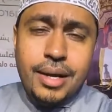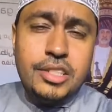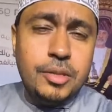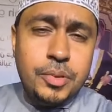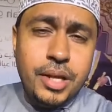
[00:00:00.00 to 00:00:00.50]

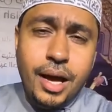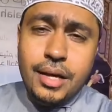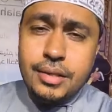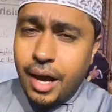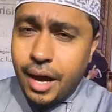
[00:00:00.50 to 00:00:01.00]
جبنا
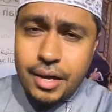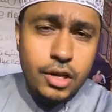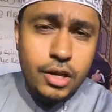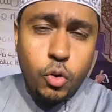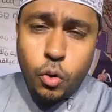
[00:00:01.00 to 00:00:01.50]
هدايا
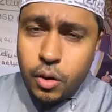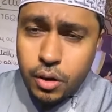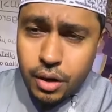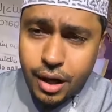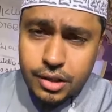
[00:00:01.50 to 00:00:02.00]

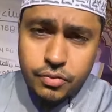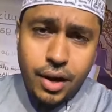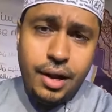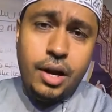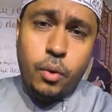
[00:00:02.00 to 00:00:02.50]
لكل
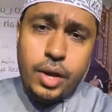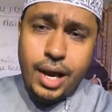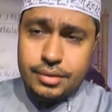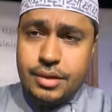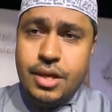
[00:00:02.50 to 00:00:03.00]
الاطفال
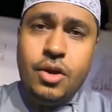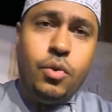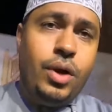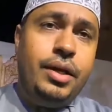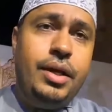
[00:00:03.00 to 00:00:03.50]
حلويات
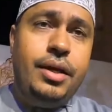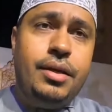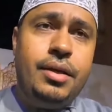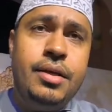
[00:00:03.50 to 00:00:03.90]
والحين